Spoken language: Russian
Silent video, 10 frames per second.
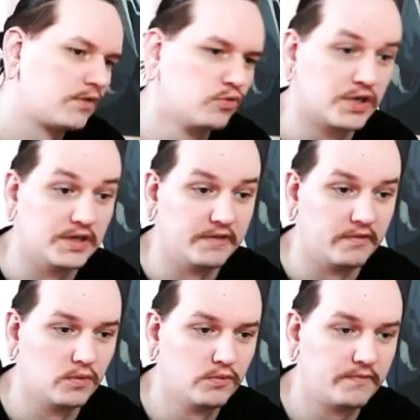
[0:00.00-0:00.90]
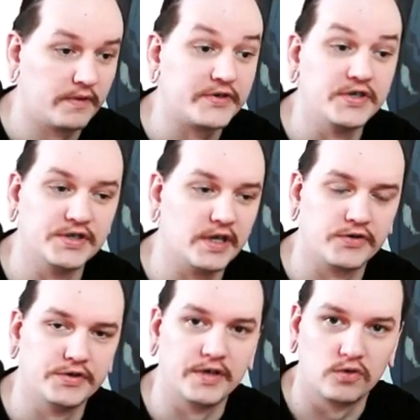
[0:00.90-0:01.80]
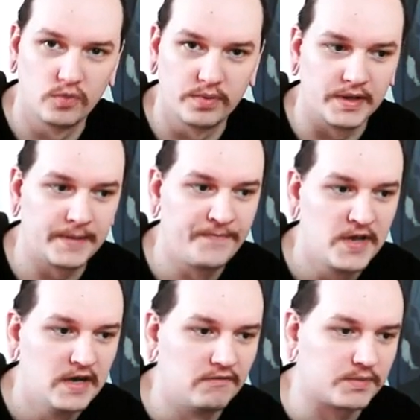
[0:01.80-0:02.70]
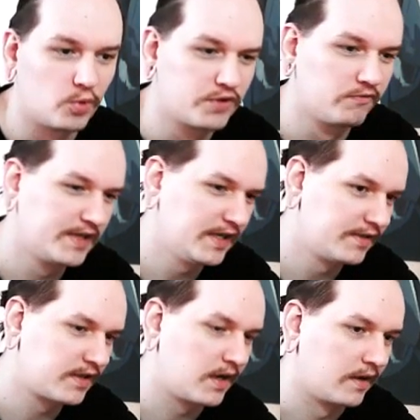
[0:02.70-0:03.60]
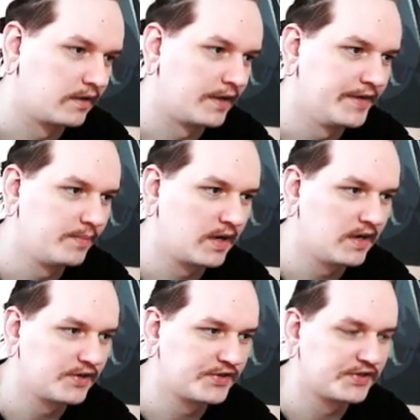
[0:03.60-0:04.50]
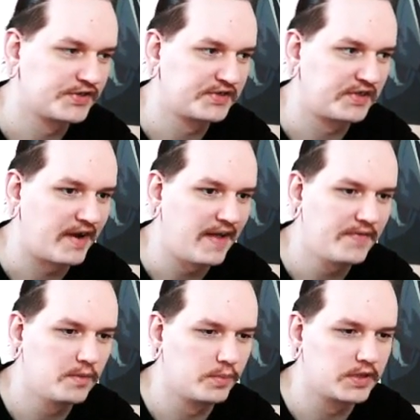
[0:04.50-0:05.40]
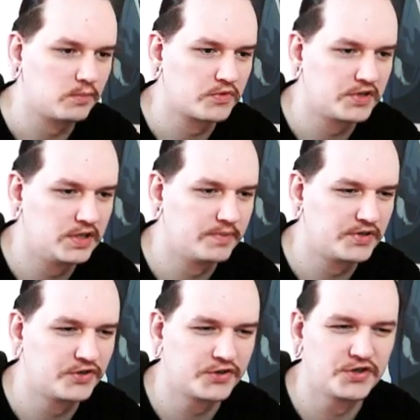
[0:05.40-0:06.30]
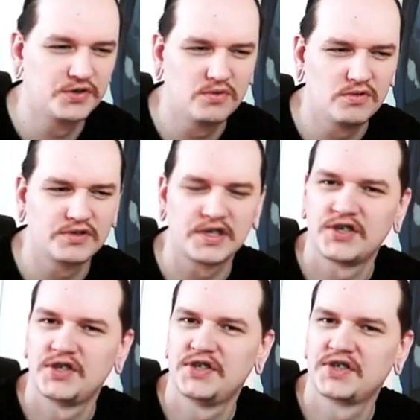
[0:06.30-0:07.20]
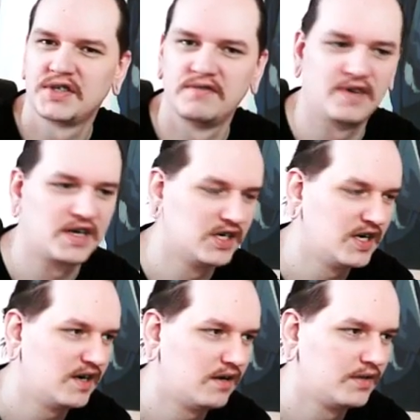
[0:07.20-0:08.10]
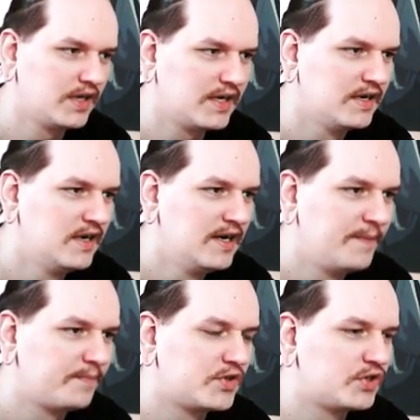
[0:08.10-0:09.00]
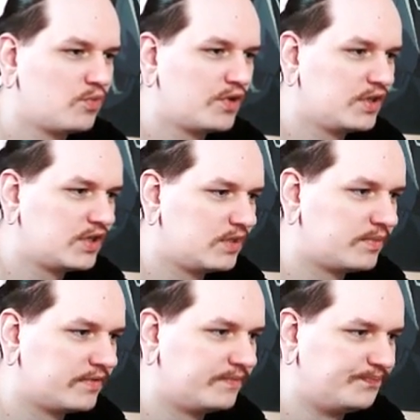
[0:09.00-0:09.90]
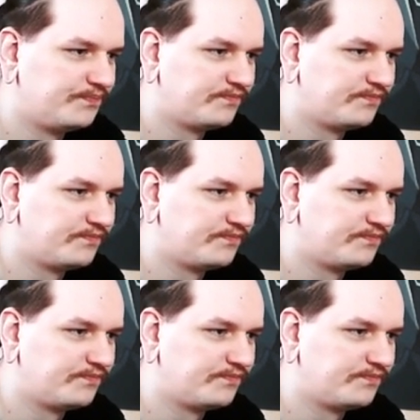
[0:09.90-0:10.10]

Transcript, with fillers: слушали Девилуф, вообще не знаю, что это за группа, да, возможно, вот этот трек для них покажется странным, потому что, типа, чего за чистый вокал, да, почему они, типа,